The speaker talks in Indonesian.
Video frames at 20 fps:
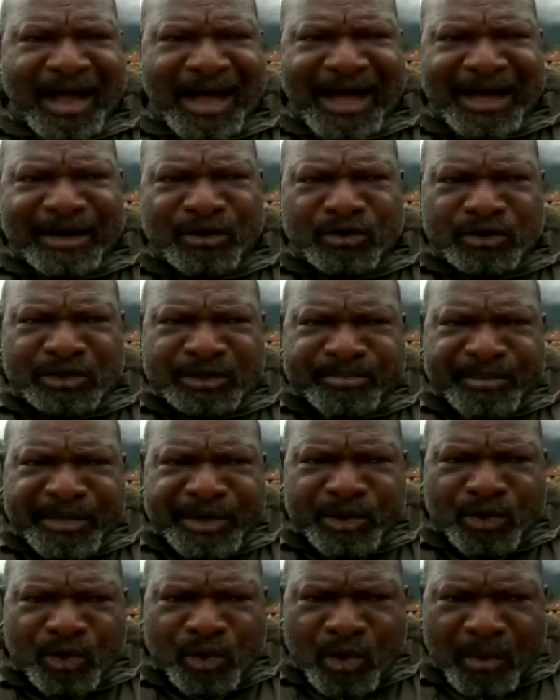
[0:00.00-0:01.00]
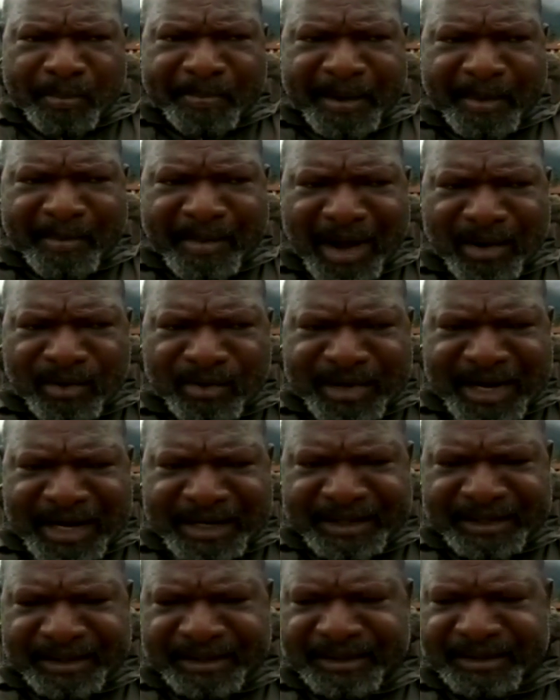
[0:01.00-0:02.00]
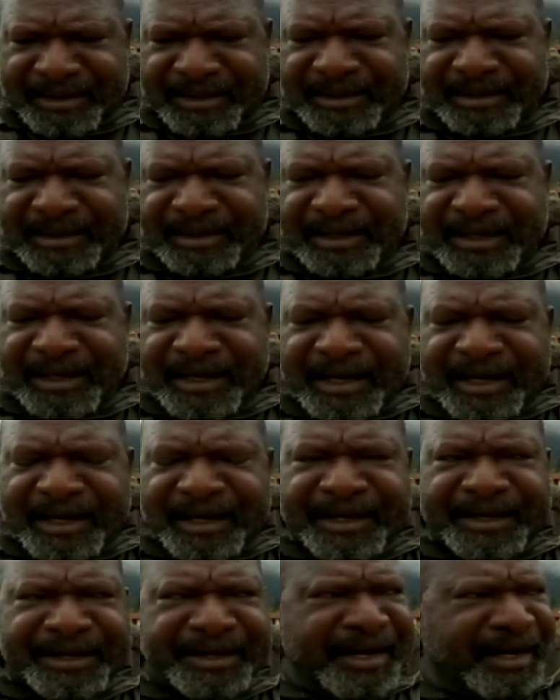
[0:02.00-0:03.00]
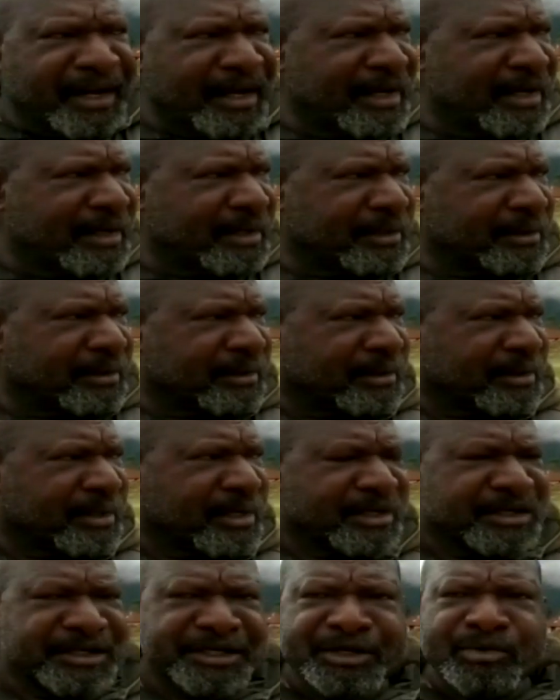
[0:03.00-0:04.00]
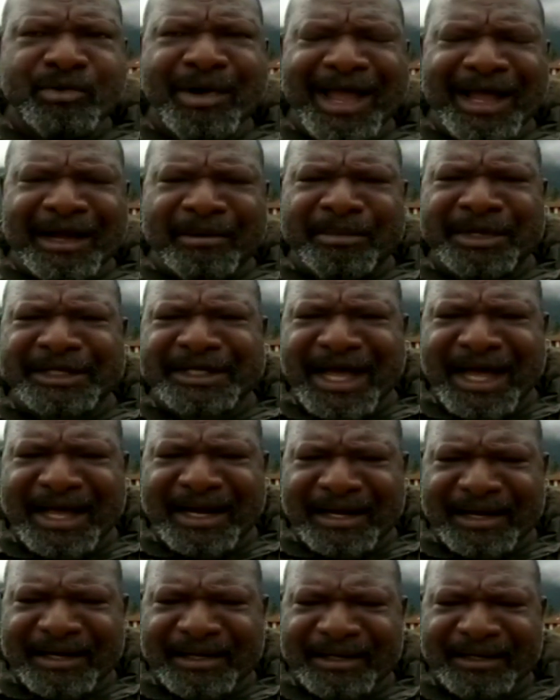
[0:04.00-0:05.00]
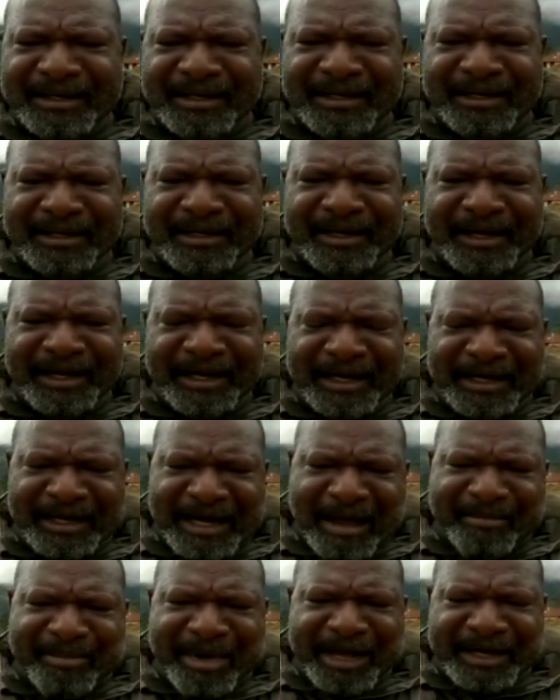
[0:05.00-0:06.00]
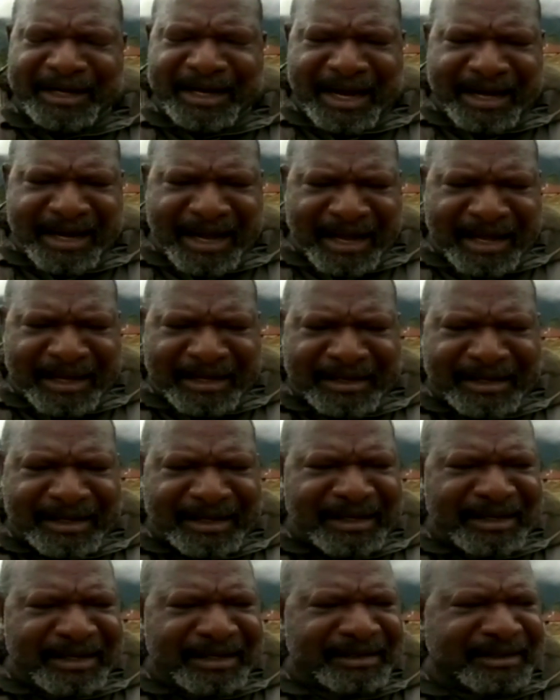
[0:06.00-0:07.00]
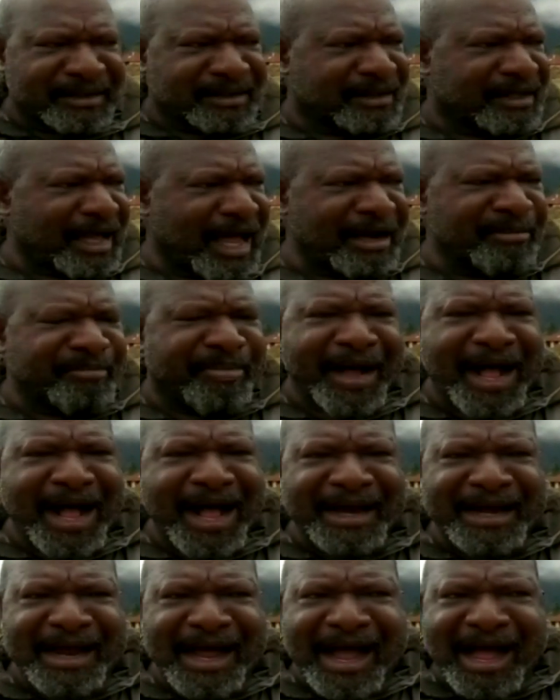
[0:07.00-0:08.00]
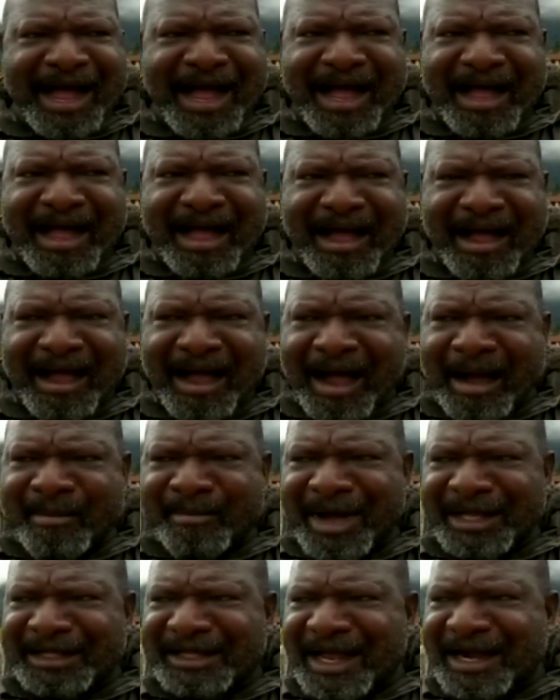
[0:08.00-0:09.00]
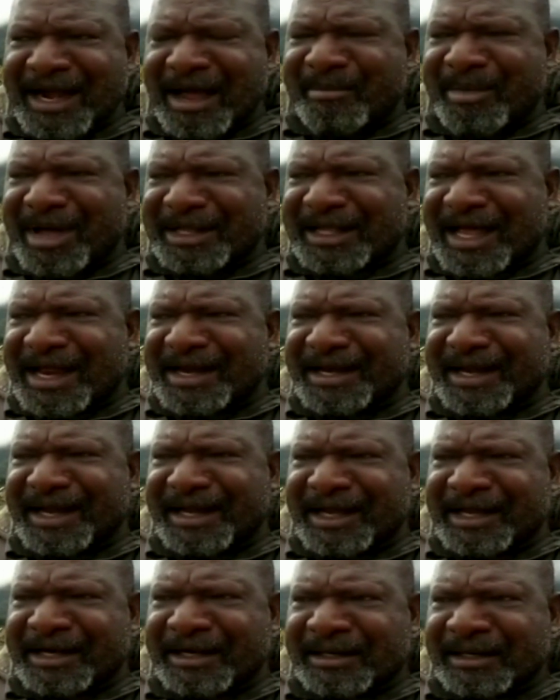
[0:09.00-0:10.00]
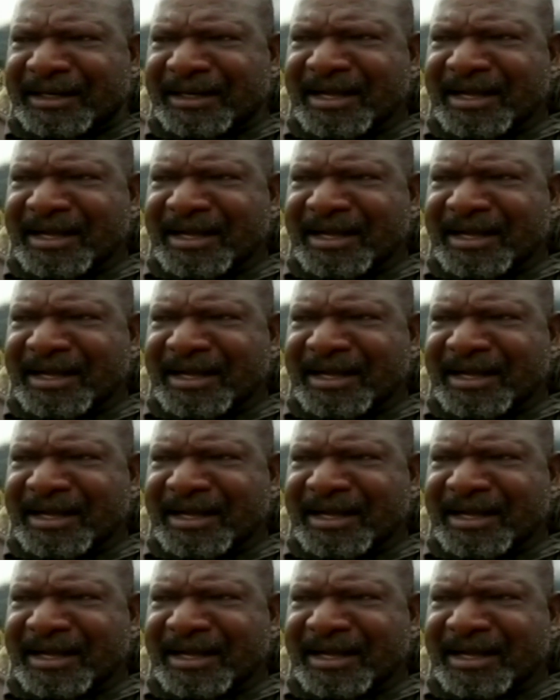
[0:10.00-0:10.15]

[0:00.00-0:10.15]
harus mendukung pembangunan dengan jiwa yang besar dengan lapang dada tanpa ada hambatan-hambatan dengan